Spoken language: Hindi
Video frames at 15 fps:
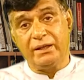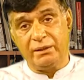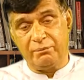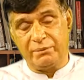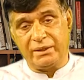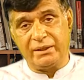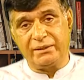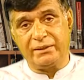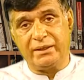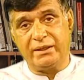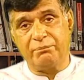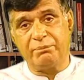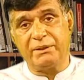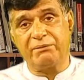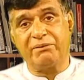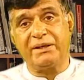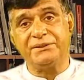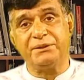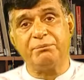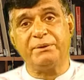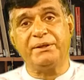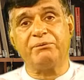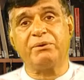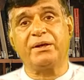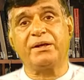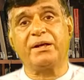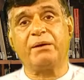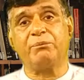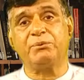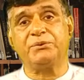इमरान खान पर वाजिब है वो
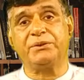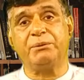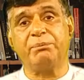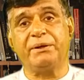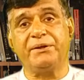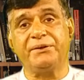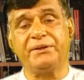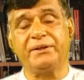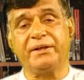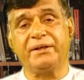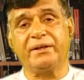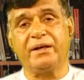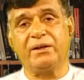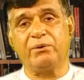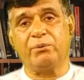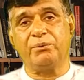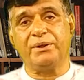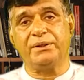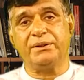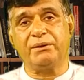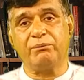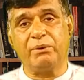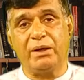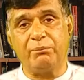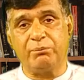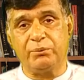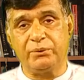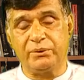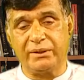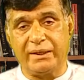अगर आप उसकी पार्टी के कारकुन हैं तो वो
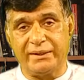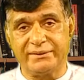आपको